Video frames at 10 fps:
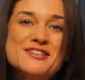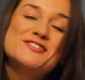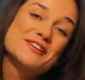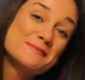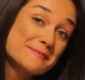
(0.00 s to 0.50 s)

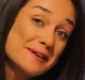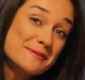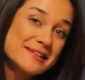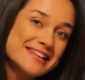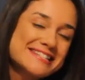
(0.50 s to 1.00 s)
Soy Yvette
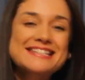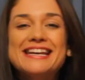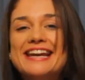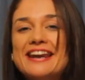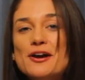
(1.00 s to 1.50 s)
Benavides
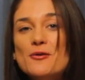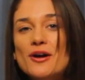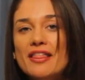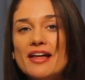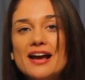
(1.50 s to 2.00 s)
y
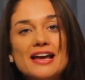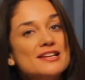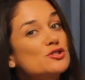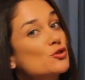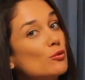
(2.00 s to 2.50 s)
recuerda
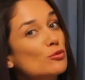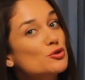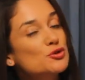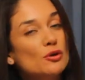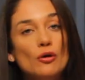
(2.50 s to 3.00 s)
que
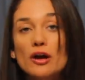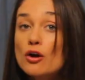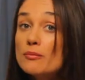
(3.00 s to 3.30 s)
somos lo que